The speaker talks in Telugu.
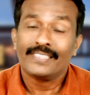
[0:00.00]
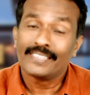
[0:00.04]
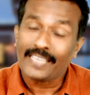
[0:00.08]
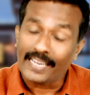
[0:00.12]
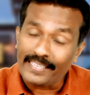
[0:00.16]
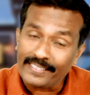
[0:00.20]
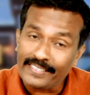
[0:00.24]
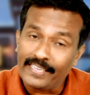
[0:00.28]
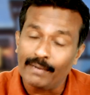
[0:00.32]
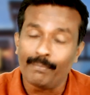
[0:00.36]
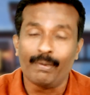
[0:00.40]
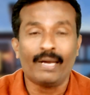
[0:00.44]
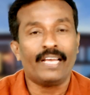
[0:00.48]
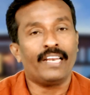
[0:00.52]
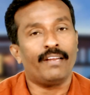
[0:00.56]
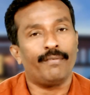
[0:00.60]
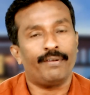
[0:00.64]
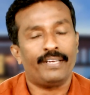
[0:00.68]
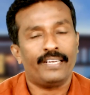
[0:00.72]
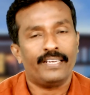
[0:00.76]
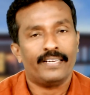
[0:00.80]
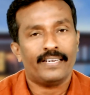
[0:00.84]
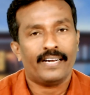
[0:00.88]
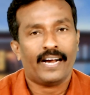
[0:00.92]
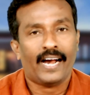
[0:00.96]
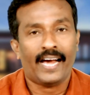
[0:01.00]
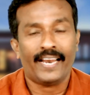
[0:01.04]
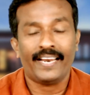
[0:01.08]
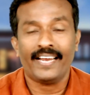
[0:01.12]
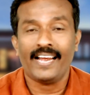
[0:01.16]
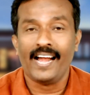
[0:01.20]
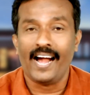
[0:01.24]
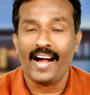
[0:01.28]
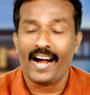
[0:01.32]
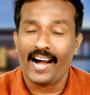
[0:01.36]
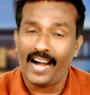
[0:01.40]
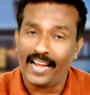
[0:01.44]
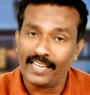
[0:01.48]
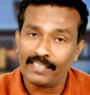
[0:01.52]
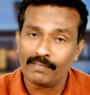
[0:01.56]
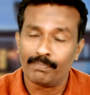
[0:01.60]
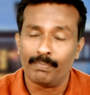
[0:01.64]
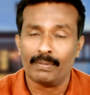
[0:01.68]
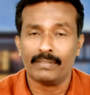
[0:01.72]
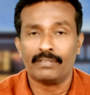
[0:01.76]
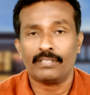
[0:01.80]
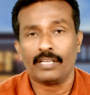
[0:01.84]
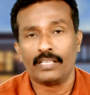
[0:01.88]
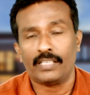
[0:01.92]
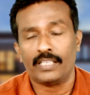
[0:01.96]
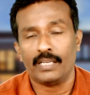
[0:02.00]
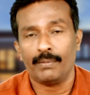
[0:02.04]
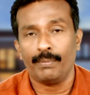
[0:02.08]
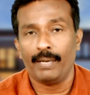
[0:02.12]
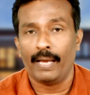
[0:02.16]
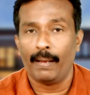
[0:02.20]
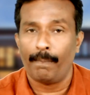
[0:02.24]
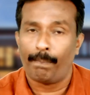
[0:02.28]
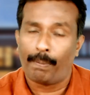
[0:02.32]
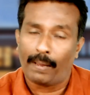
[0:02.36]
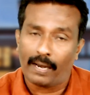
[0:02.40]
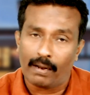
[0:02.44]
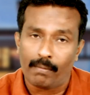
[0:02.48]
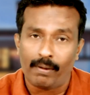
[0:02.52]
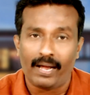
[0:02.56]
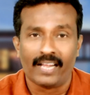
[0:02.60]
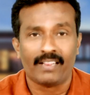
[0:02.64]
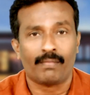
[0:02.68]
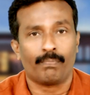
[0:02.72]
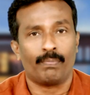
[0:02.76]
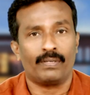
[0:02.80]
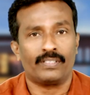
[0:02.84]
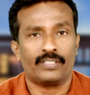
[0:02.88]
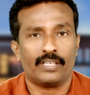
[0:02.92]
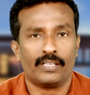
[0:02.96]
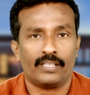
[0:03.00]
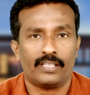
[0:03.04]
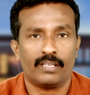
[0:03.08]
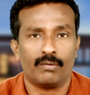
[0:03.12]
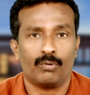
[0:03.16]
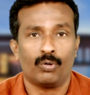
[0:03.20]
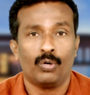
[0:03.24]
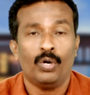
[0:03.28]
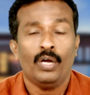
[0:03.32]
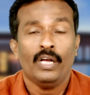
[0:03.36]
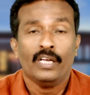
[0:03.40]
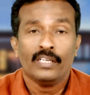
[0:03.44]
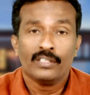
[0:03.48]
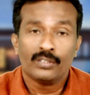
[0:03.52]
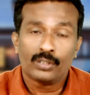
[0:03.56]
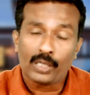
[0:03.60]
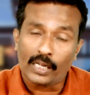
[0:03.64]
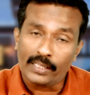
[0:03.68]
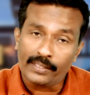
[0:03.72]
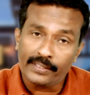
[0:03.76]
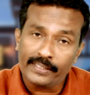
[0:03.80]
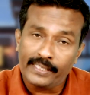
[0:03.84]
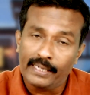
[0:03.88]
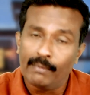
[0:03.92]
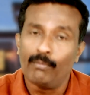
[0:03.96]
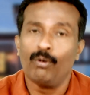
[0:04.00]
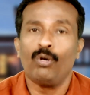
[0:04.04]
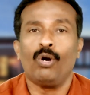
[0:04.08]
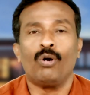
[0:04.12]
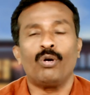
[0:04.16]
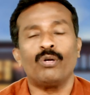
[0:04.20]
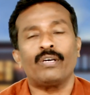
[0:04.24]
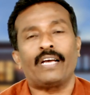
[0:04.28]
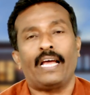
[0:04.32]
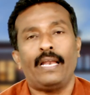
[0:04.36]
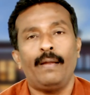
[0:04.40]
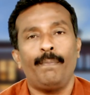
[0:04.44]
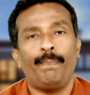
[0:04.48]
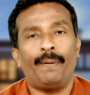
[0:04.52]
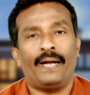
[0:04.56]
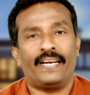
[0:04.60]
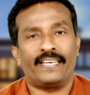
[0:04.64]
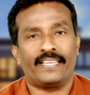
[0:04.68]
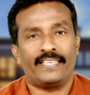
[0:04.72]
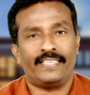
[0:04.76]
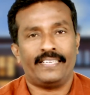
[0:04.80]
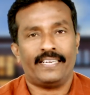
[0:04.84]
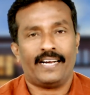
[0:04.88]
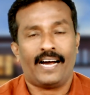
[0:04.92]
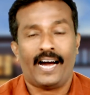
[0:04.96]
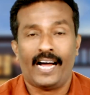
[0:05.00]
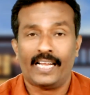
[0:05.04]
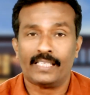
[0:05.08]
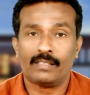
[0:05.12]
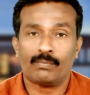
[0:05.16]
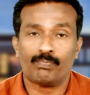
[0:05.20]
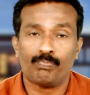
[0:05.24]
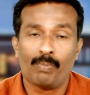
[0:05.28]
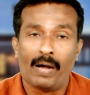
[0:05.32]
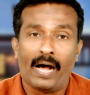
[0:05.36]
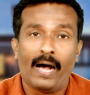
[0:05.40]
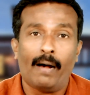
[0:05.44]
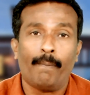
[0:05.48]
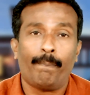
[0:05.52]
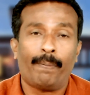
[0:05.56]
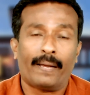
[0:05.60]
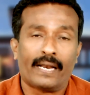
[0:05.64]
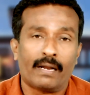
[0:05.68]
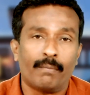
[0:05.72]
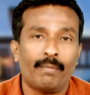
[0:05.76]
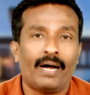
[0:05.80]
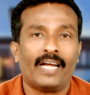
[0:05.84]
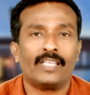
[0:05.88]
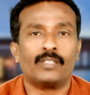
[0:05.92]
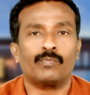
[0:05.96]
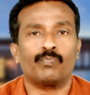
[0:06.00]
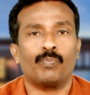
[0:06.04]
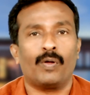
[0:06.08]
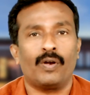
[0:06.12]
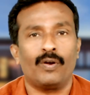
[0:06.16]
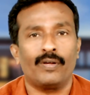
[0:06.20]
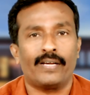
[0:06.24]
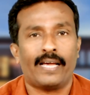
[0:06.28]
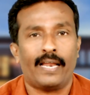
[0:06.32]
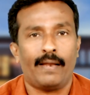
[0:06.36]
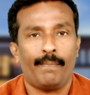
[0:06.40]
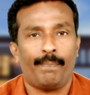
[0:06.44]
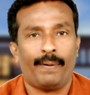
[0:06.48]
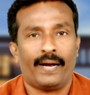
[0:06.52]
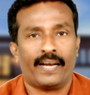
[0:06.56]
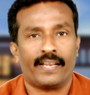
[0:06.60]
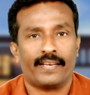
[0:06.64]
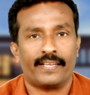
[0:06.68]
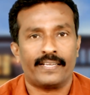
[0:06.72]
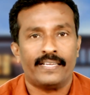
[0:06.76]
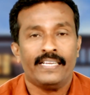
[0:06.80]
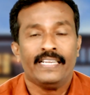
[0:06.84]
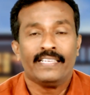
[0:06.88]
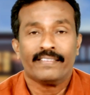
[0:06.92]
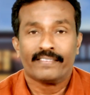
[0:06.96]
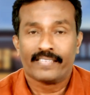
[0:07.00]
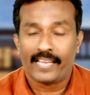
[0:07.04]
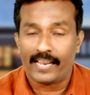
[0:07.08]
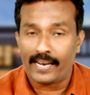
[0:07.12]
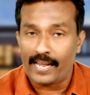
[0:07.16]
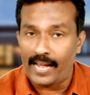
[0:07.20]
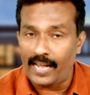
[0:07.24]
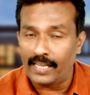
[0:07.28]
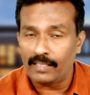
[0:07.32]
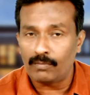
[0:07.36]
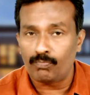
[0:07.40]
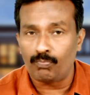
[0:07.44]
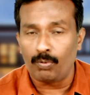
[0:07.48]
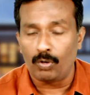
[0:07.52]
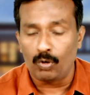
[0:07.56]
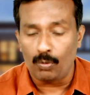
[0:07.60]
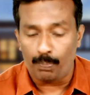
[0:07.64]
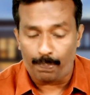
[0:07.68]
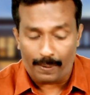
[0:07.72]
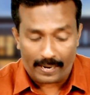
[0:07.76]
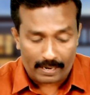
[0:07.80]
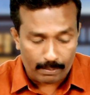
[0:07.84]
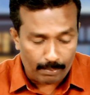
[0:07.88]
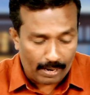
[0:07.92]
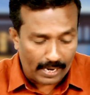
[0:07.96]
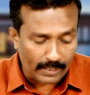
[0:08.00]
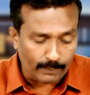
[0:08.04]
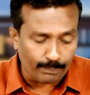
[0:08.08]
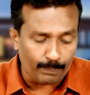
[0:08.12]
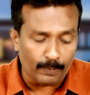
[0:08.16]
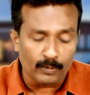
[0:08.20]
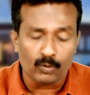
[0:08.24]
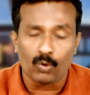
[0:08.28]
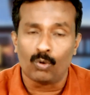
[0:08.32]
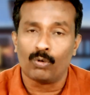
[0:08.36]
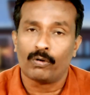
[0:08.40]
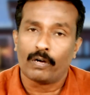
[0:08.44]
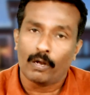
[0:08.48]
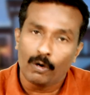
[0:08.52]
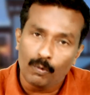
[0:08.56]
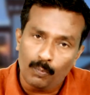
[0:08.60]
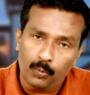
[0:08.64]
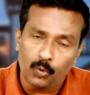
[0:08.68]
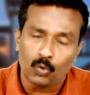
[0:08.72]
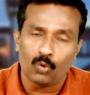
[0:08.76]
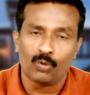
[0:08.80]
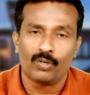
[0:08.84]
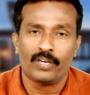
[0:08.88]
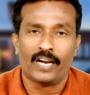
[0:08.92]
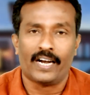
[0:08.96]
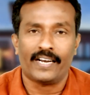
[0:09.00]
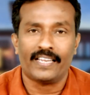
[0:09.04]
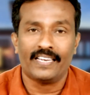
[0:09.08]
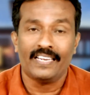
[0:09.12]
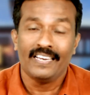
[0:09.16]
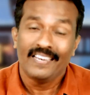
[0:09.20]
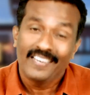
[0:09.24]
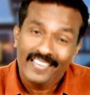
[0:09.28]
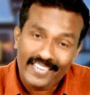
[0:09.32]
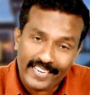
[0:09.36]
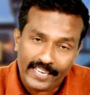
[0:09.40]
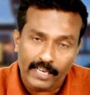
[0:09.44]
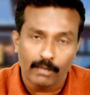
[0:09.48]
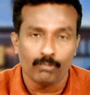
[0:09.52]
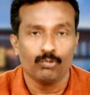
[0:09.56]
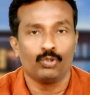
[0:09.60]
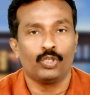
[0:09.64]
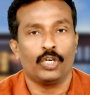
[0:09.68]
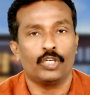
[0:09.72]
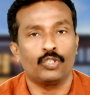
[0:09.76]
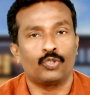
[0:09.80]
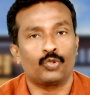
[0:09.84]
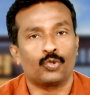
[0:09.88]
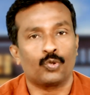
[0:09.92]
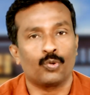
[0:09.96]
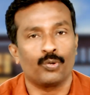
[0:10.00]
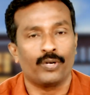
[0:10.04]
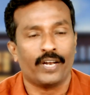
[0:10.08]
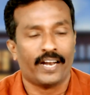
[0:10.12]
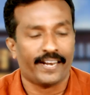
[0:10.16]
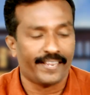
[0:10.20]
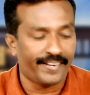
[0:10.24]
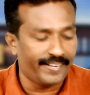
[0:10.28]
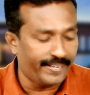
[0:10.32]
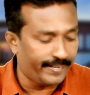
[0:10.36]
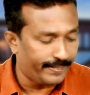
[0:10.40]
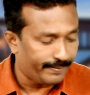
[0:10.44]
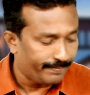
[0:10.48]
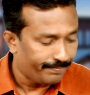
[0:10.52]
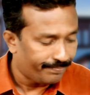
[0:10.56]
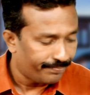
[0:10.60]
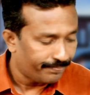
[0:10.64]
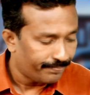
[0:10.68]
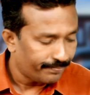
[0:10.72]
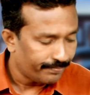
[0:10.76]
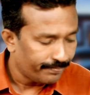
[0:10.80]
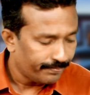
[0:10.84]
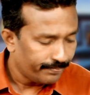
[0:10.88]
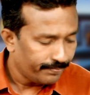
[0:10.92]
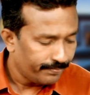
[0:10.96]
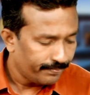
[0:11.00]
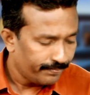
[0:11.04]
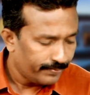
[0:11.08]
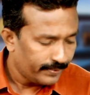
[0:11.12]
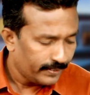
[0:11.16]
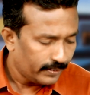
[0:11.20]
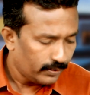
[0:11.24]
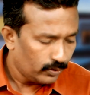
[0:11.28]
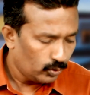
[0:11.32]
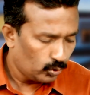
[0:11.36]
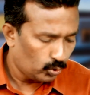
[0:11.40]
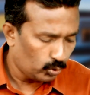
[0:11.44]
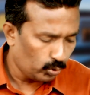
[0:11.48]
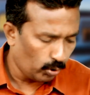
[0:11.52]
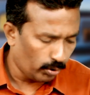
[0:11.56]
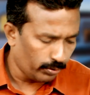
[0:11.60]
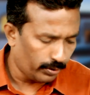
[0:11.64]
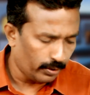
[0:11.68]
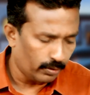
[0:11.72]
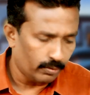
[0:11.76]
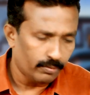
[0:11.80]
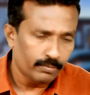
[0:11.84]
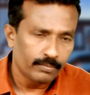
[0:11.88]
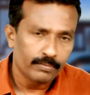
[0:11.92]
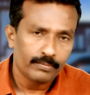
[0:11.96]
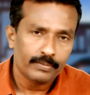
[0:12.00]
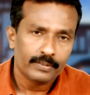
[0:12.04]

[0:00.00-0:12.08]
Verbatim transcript: సత్యమైనవి అనగా ఆత్మసత్యమే పరమాత్మ సత్యము సత్యములను కలిపాడని ఆత్మ పరమాత్మలను కలిపాడని తన ఆత్మను పరమాత్మతో కలుపుకున్నాడని లీనం చేసుకున్నాడని స్తోత్రం